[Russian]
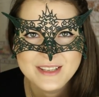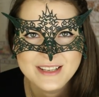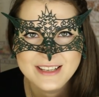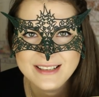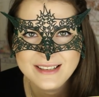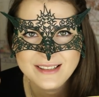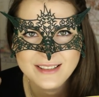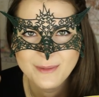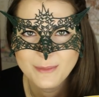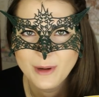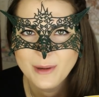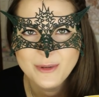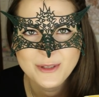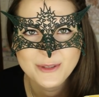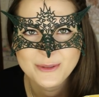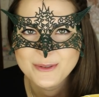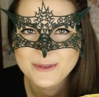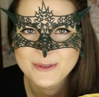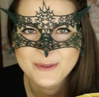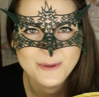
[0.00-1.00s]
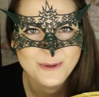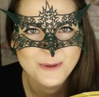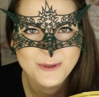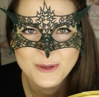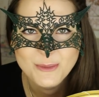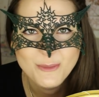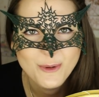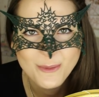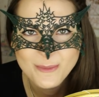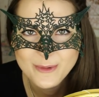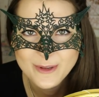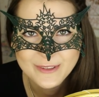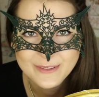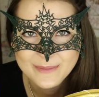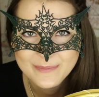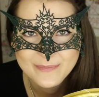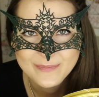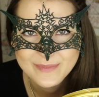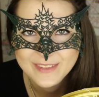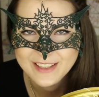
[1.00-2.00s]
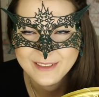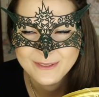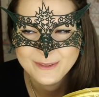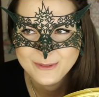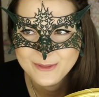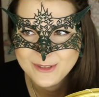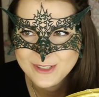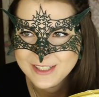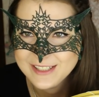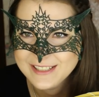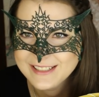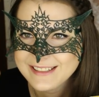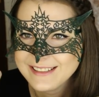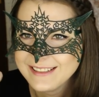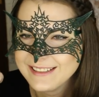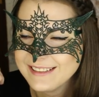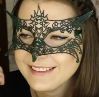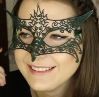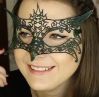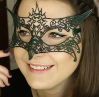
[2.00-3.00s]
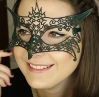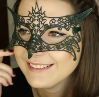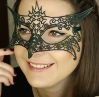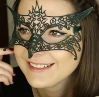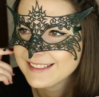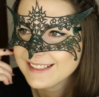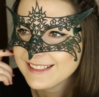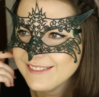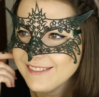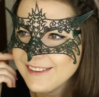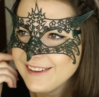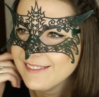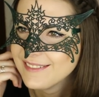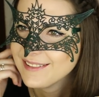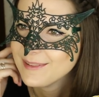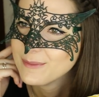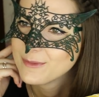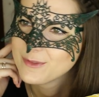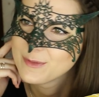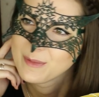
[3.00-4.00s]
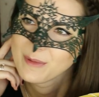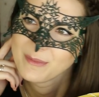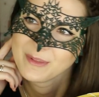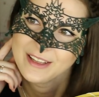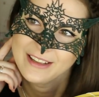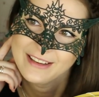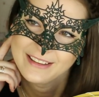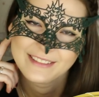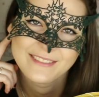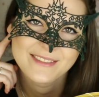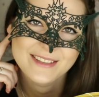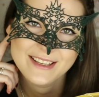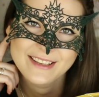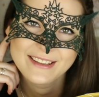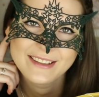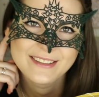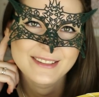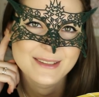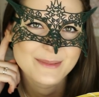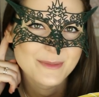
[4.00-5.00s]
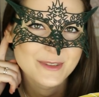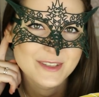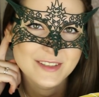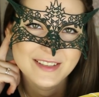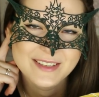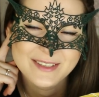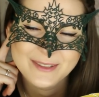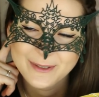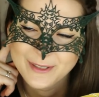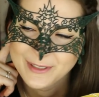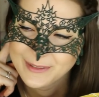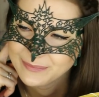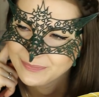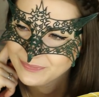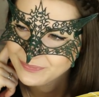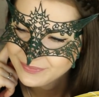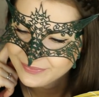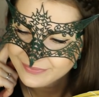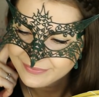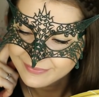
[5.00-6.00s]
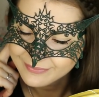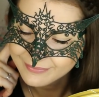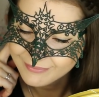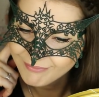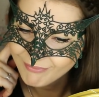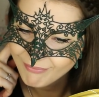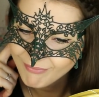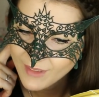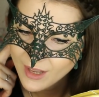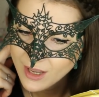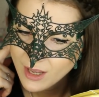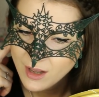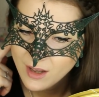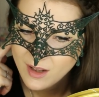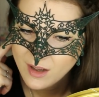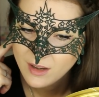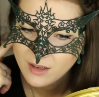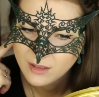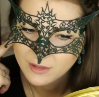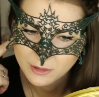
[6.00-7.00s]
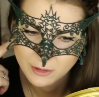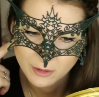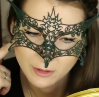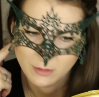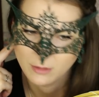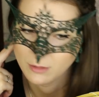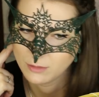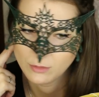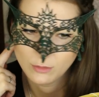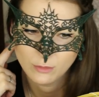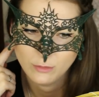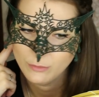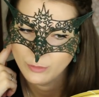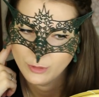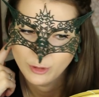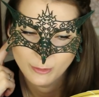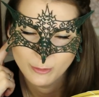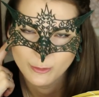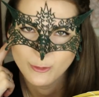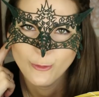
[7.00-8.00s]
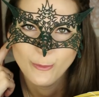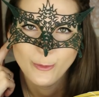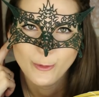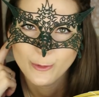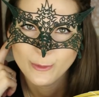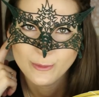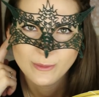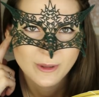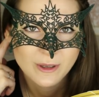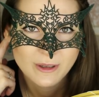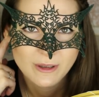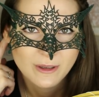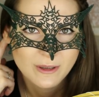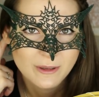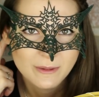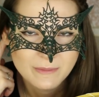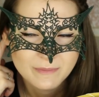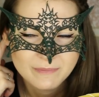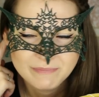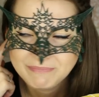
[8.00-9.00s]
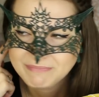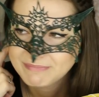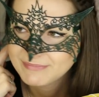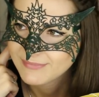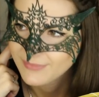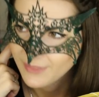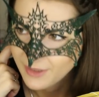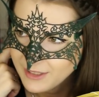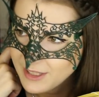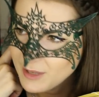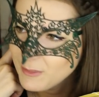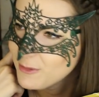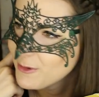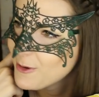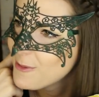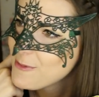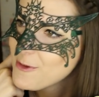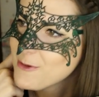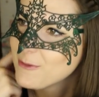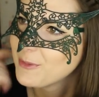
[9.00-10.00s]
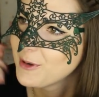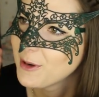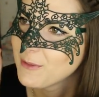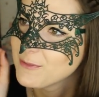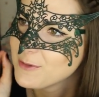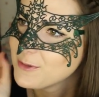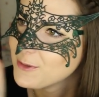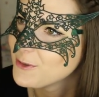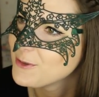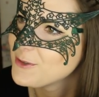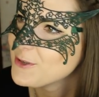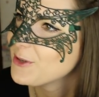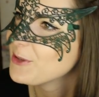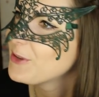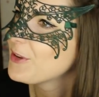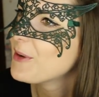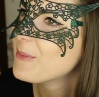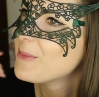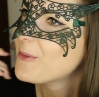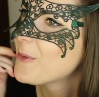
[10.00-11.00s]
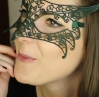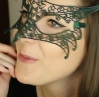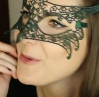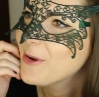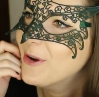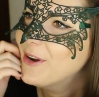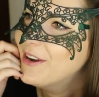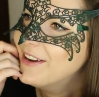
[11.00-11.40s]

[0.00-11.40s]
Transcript: интересное, мама эту историю не помнит. Я вот вчера с ней э, разговаривала, мы вспоминали там всякие эти смешные истории. Она говорит, я такого не помню. А я помню, прям все четко помню.